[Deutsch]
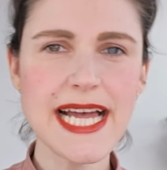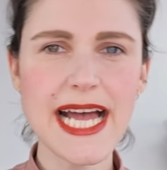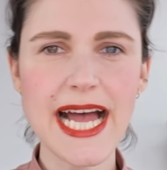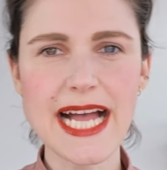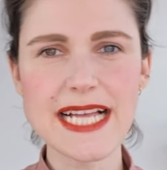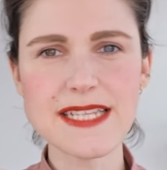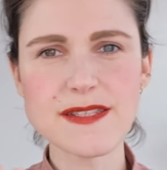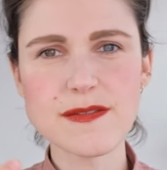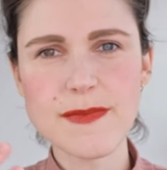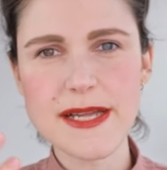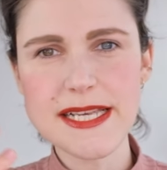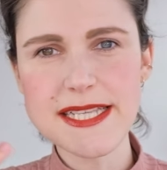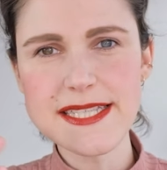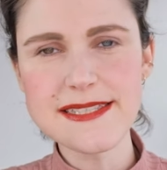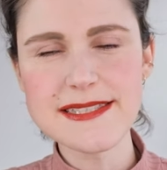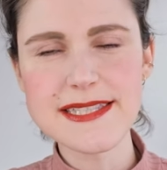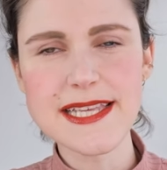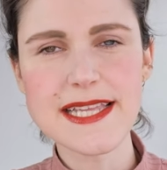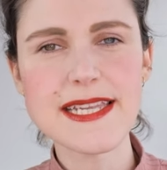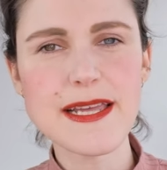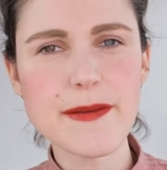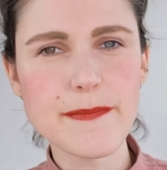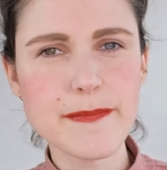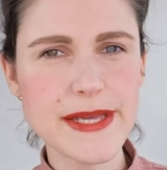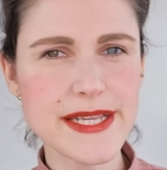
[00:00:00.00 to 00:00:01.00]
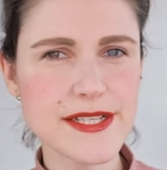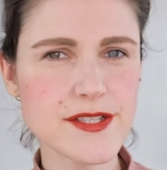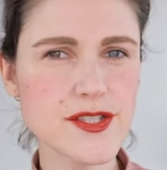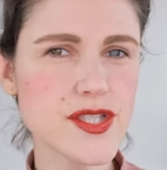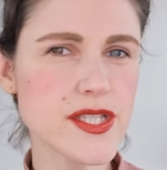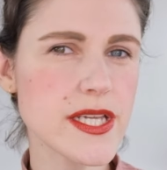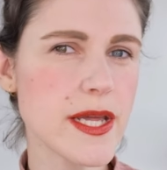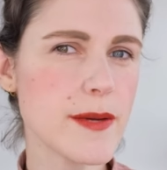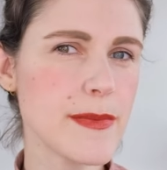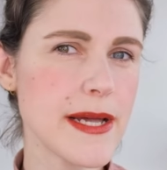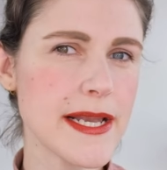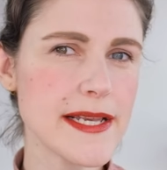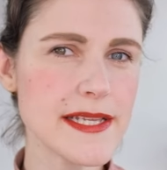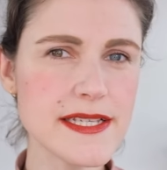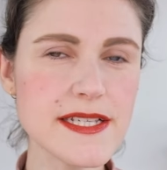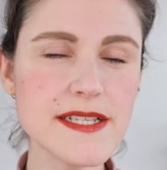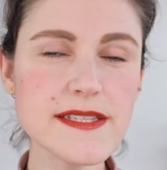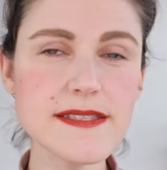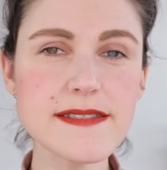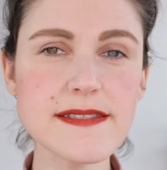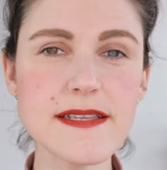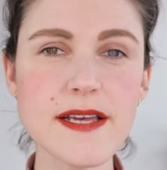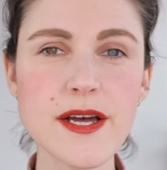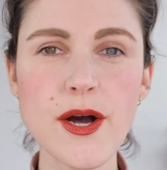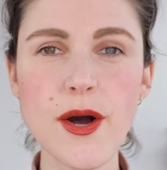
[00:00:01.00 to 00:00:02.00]
Also man ist ja der Mensch, der man
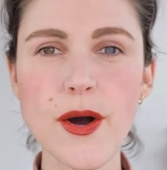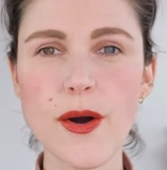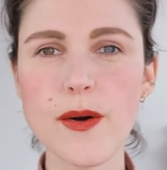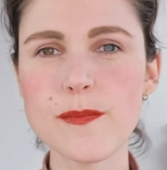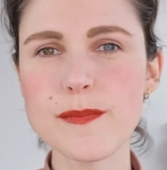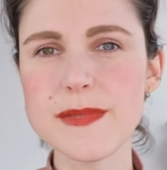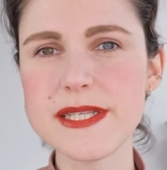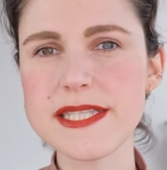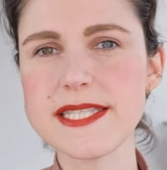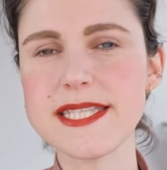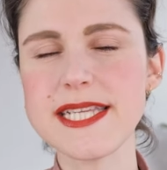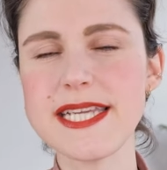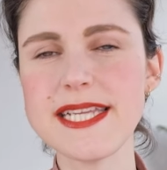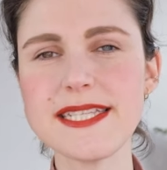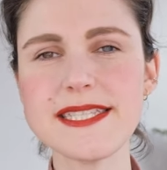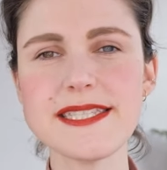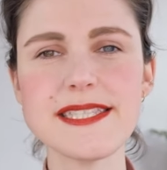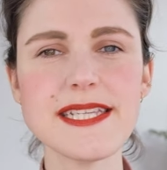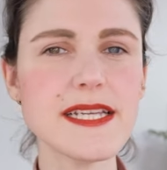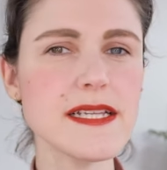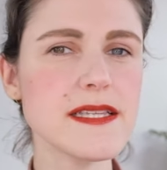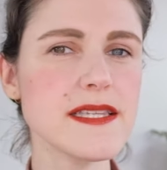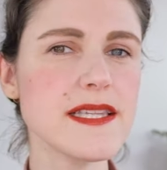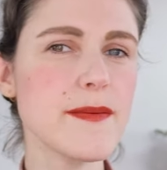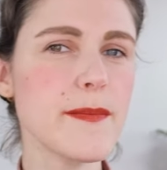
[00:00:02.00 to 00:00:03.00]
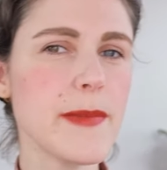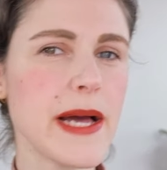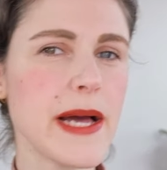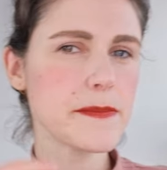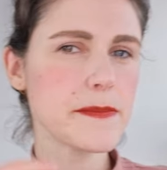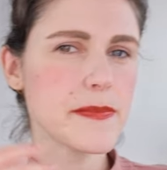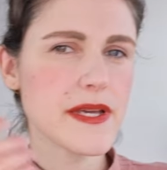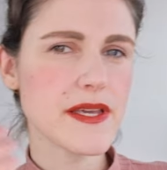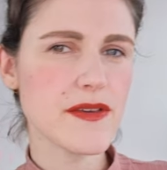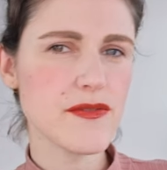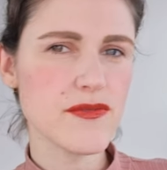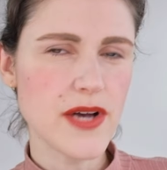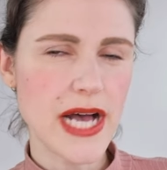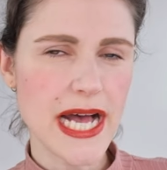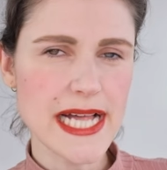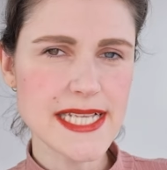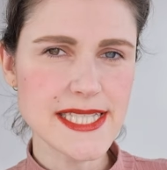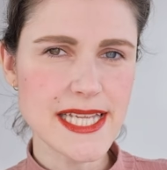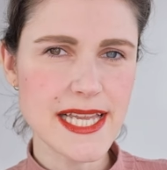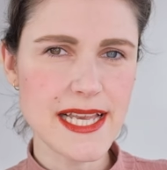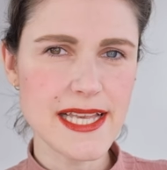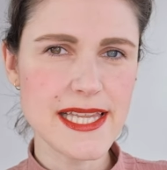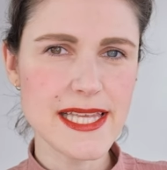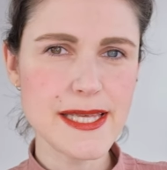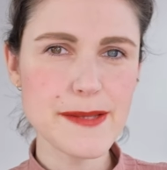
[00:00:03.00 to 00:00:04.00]
ist und mit den Dingen, die privat
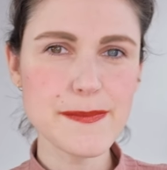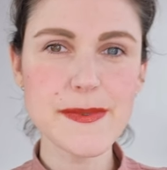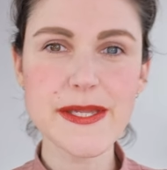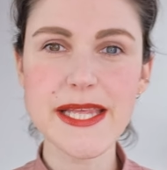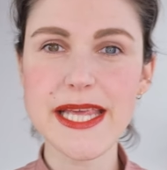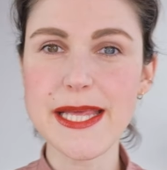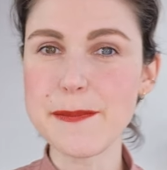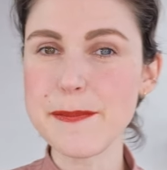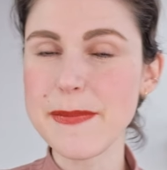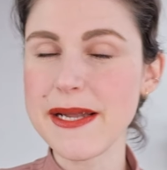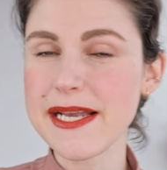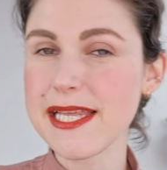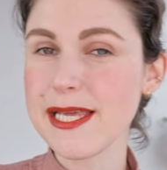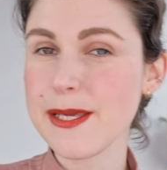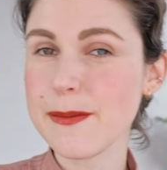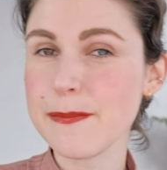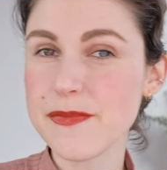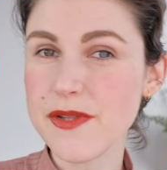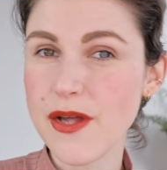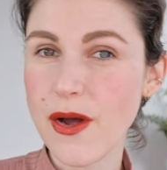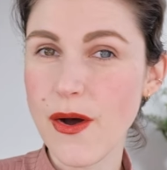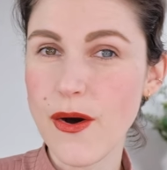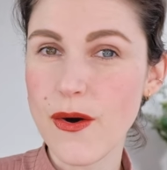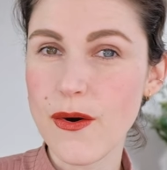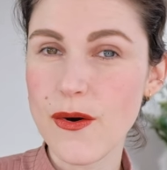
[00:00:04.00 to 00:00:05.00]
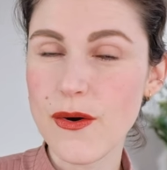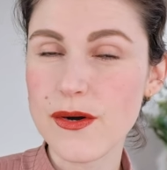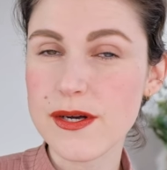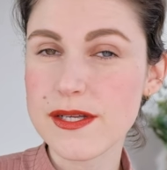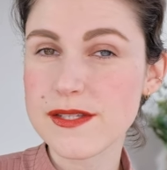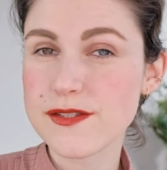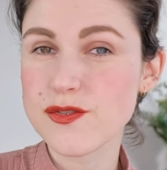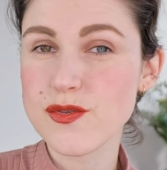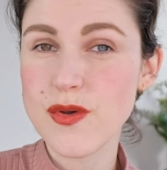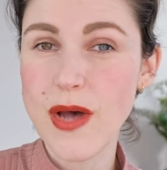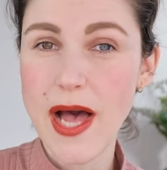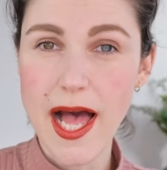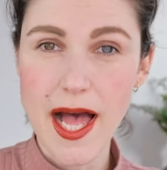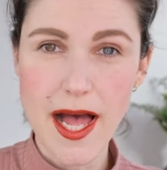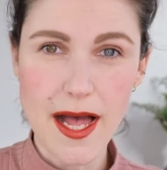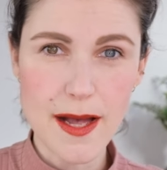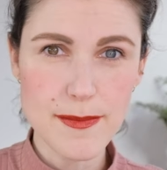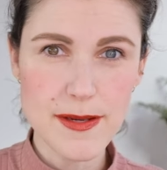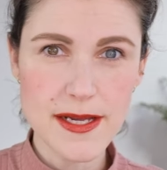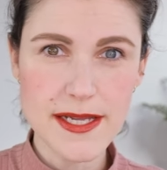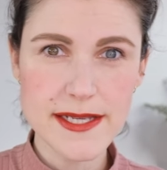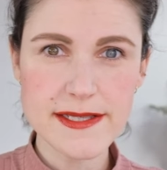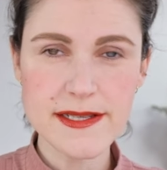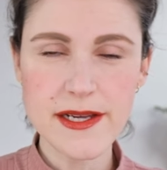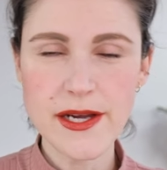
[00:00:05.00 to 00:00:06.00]
erlebt, geht man eben auch zur
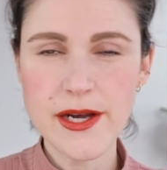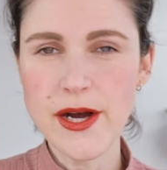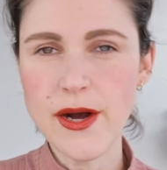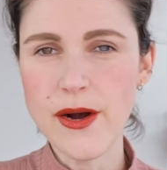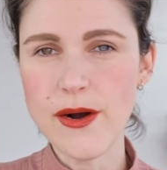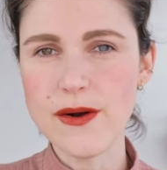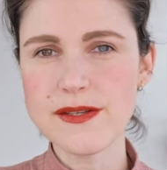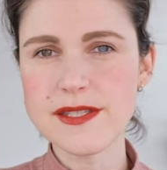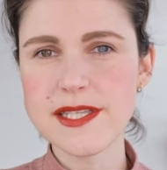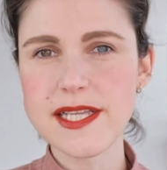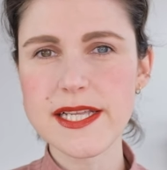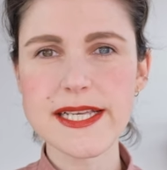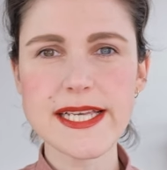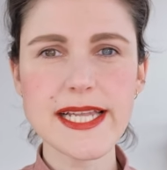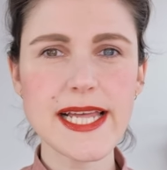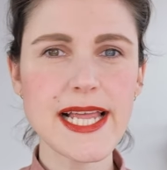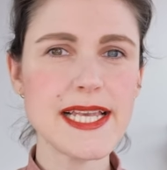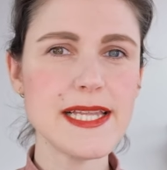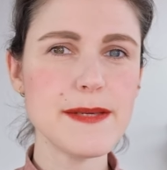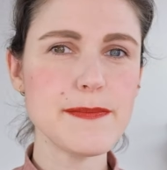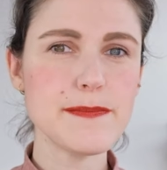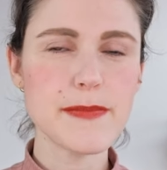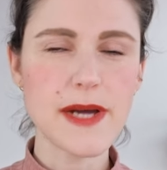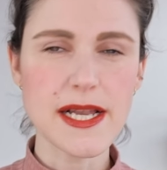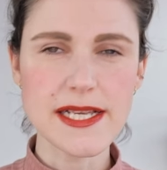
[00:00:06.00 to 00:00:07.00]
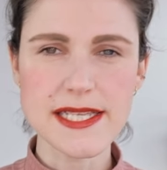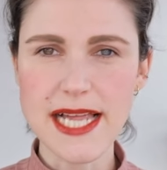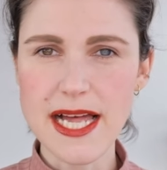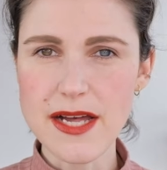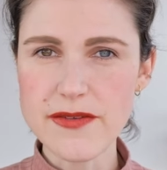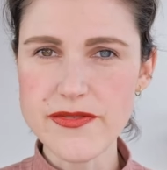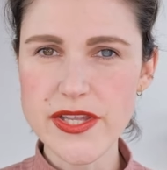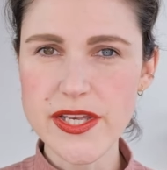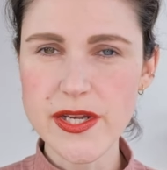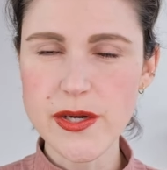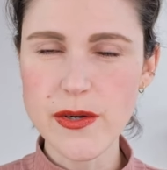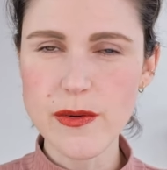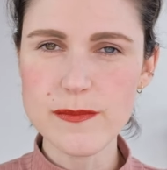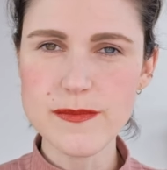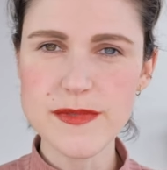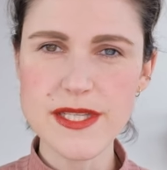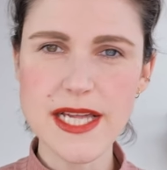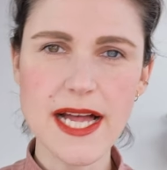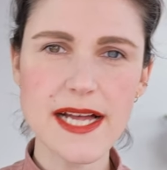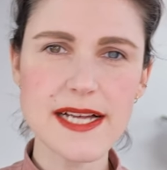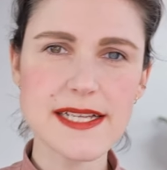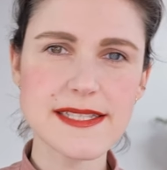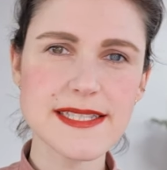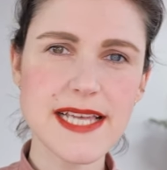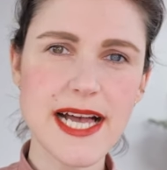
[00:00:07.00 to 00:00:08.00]
Arbeit und dann erlebt man da wiederum
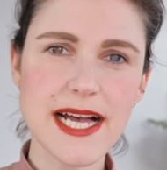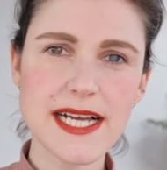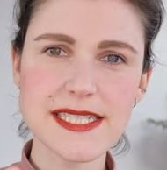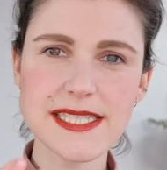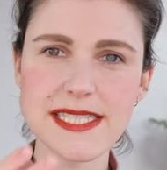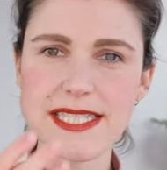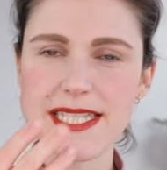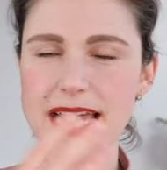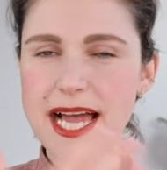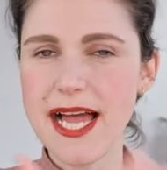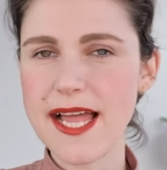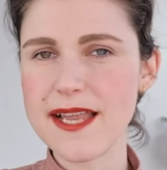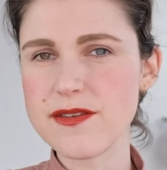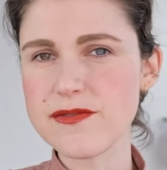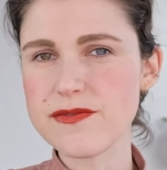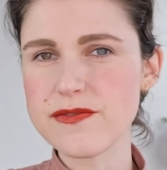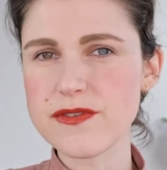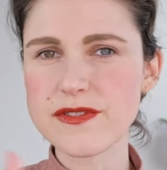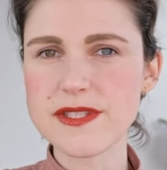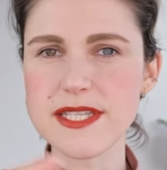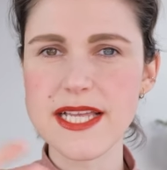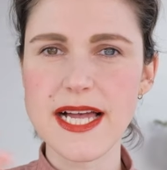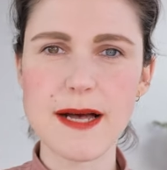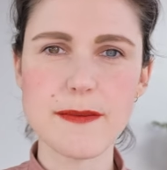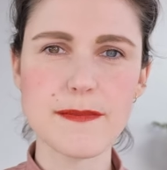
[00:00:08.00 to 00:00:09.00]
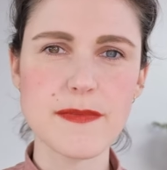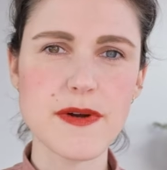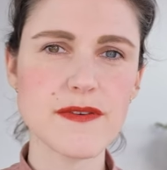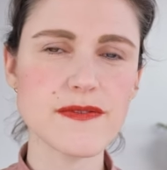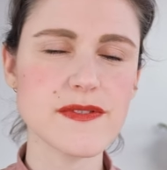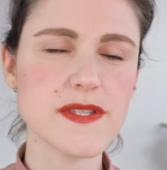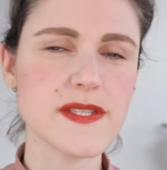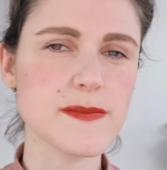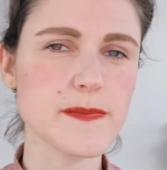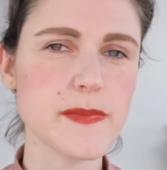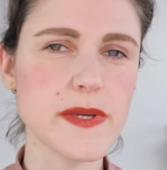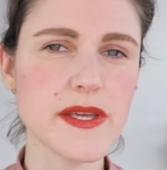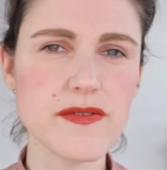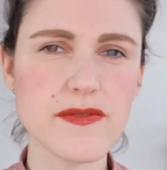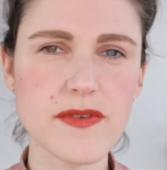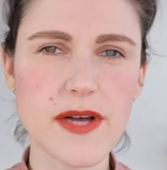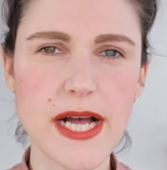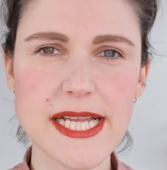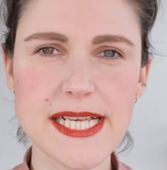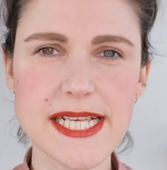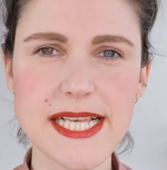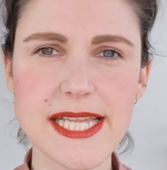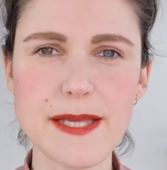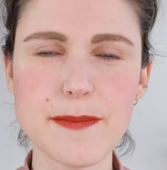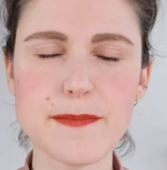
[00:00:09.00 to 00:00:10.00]
da Sachen, die Einfluss haben auf das
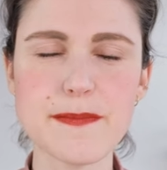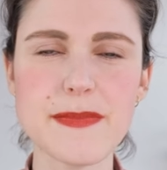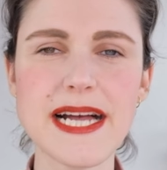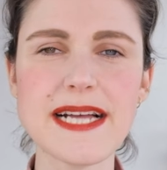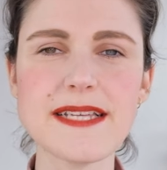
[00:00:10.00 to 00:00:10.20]
Privatleben.